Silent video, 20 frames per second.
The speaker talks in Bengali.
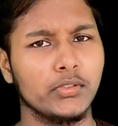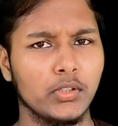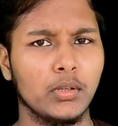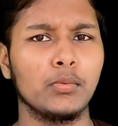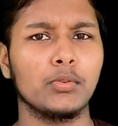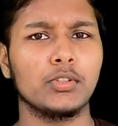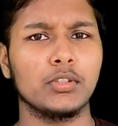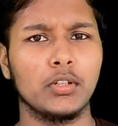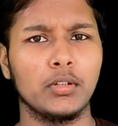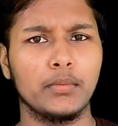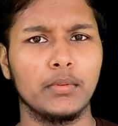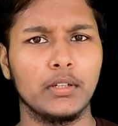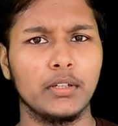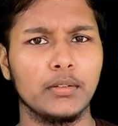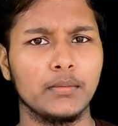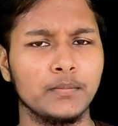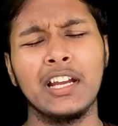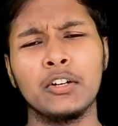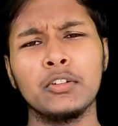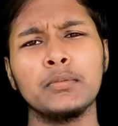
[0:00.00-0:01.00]
সমস্যা হবে না
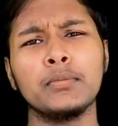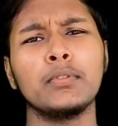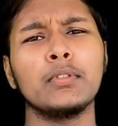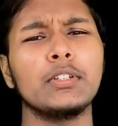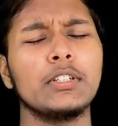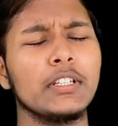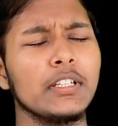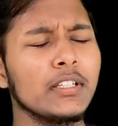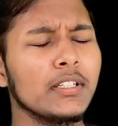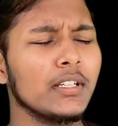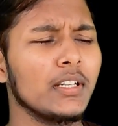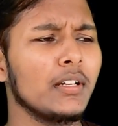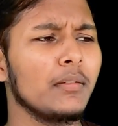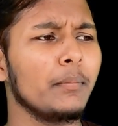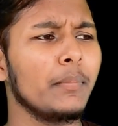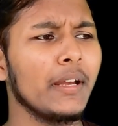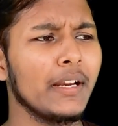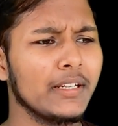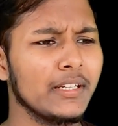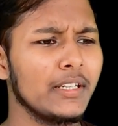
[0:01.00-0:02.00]
এখন ফোনটির
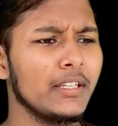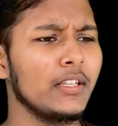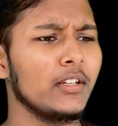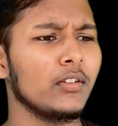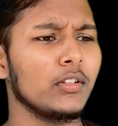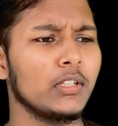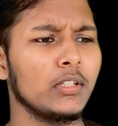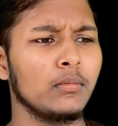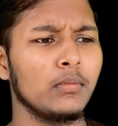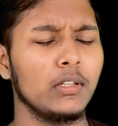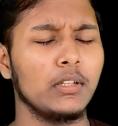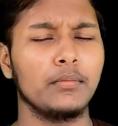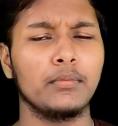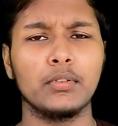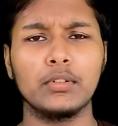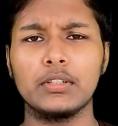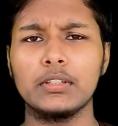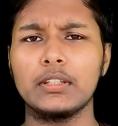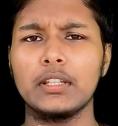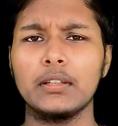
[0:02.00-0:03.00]
ব্যাটারি নিয়ে কথা বলি
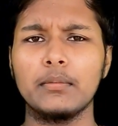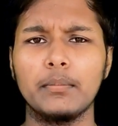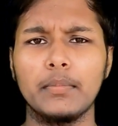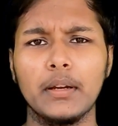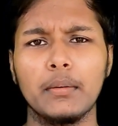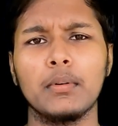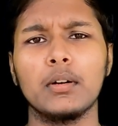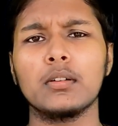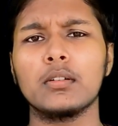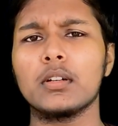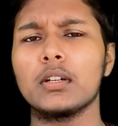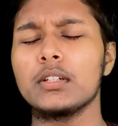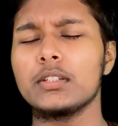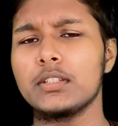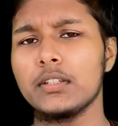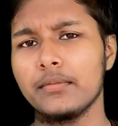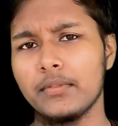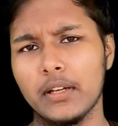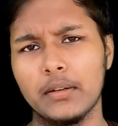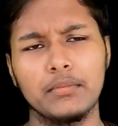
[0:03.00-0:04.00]
ফোনটিতে ব্যবহার করা
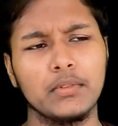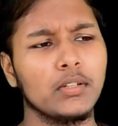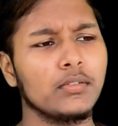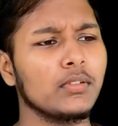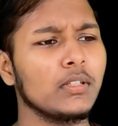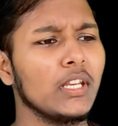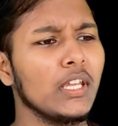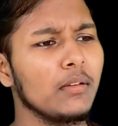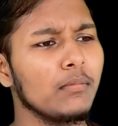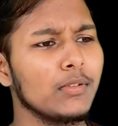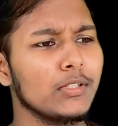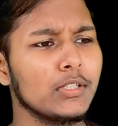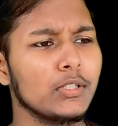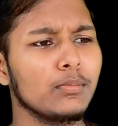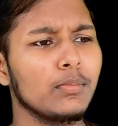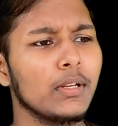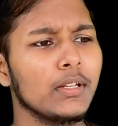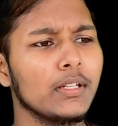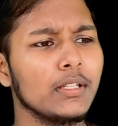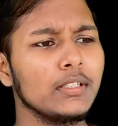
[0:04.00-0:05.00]
হয়েছে ফাইভ থাউজেন্ড এমএচ
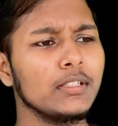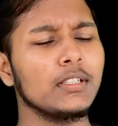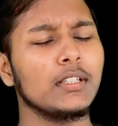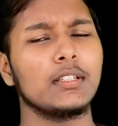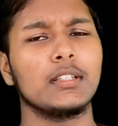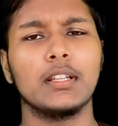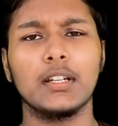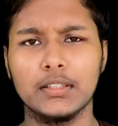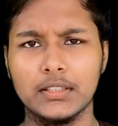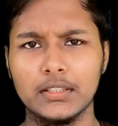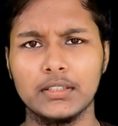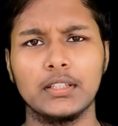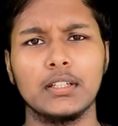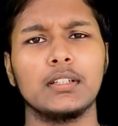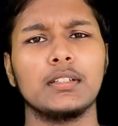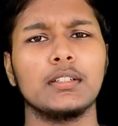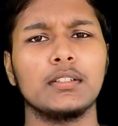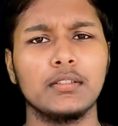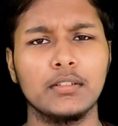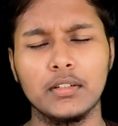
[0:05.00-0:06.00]
এর ব্যাটারি সাথে থাকছে
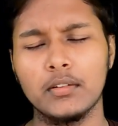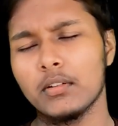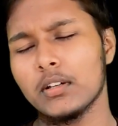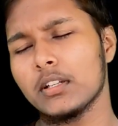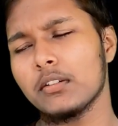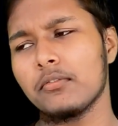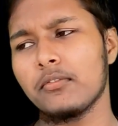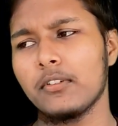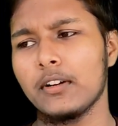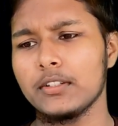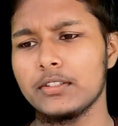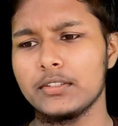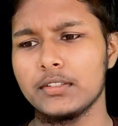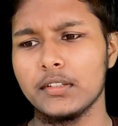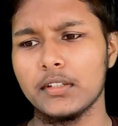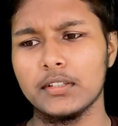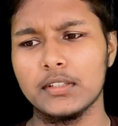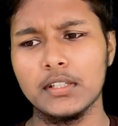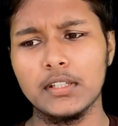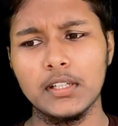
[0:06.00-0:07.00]
থার্টি থ্রি ওয়াটের ফাস্ট
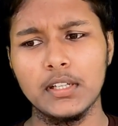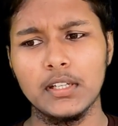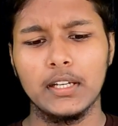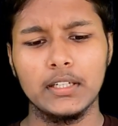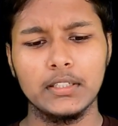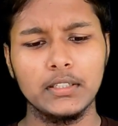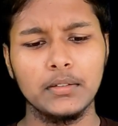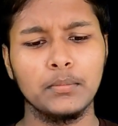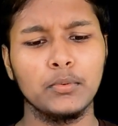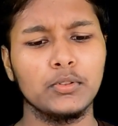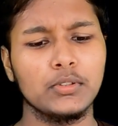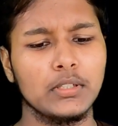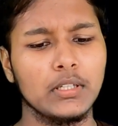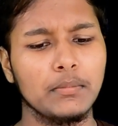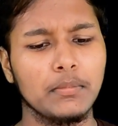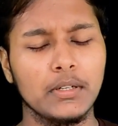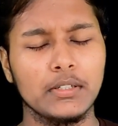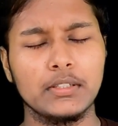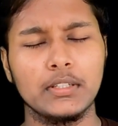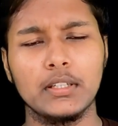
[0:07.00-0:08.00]
চার্জিং এক্ষেত্রে
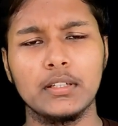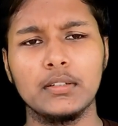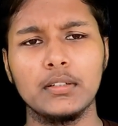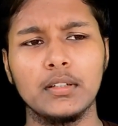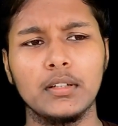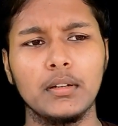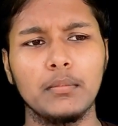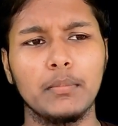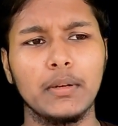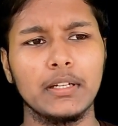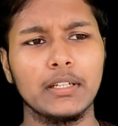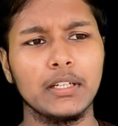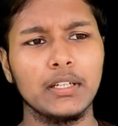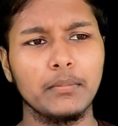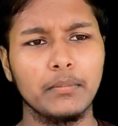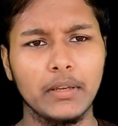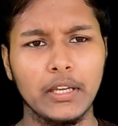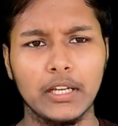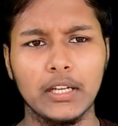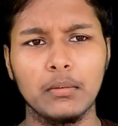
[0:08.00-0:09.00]
বুঝতেই পারছেন
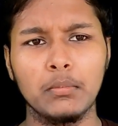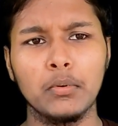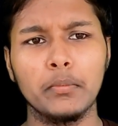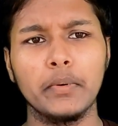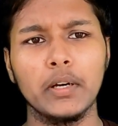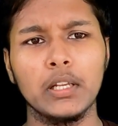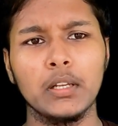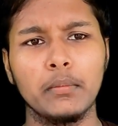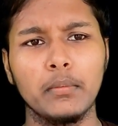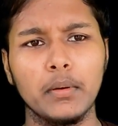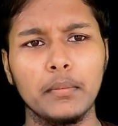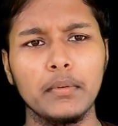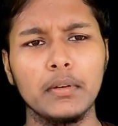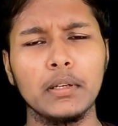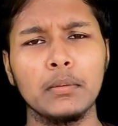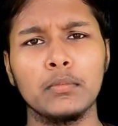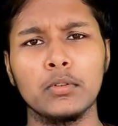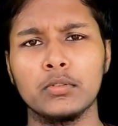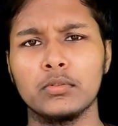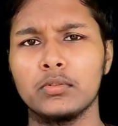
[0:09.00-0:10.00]
ব্যাটারি আপও ভালো পাবেন
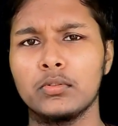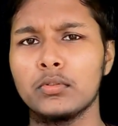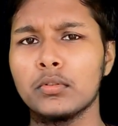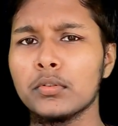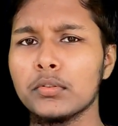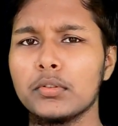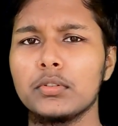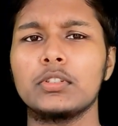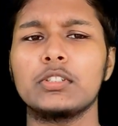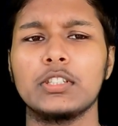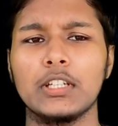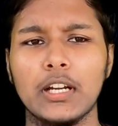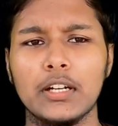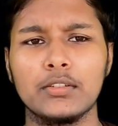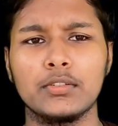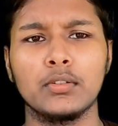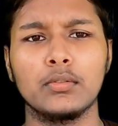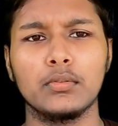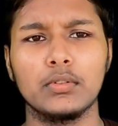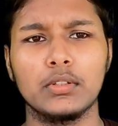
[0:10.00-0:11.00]
এবং দ্রুত চার্জও